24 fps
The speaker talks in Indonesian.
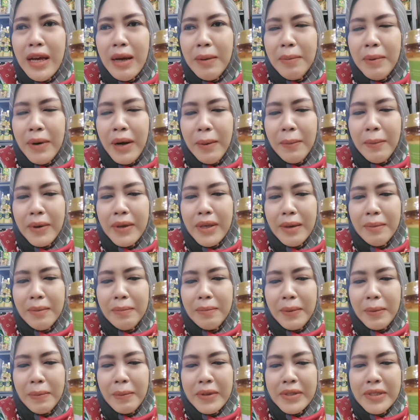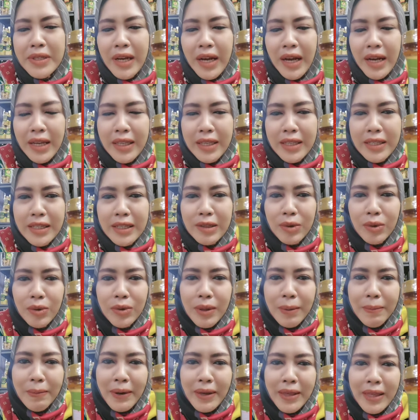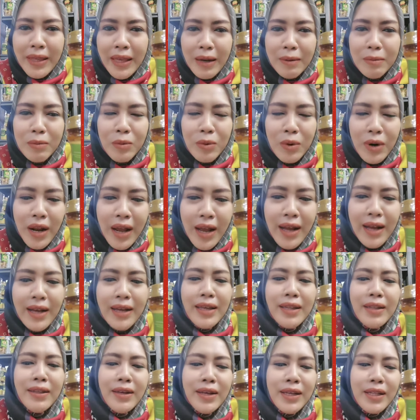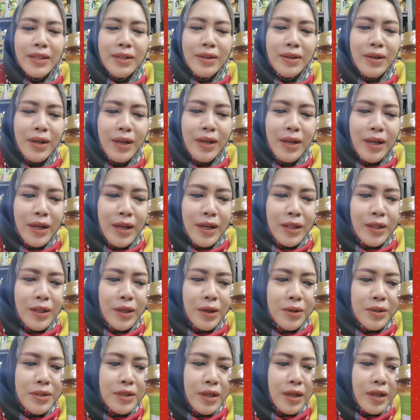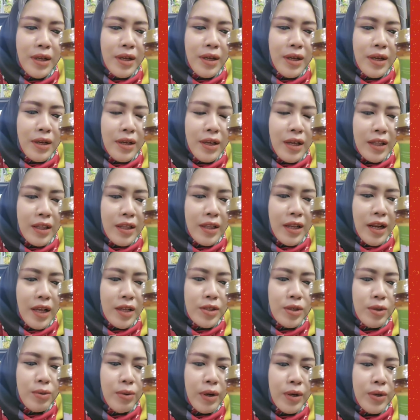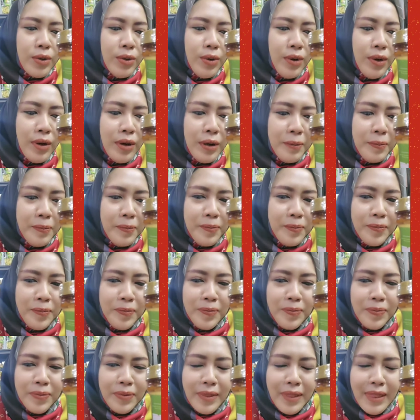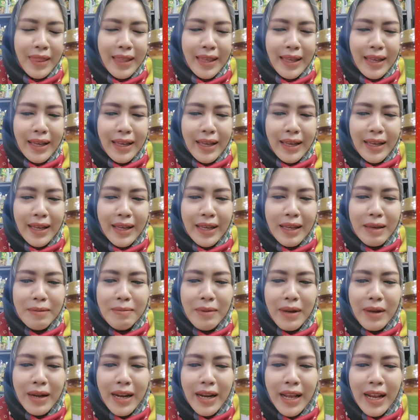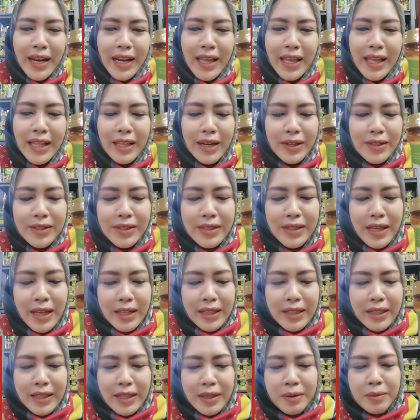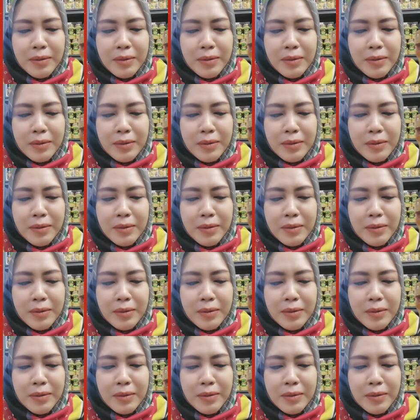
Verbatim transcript: apa namanya perpanjangannya jadi turunnya banyak murah gitu terus yang ti langsung waduh gimana ini terus yang ti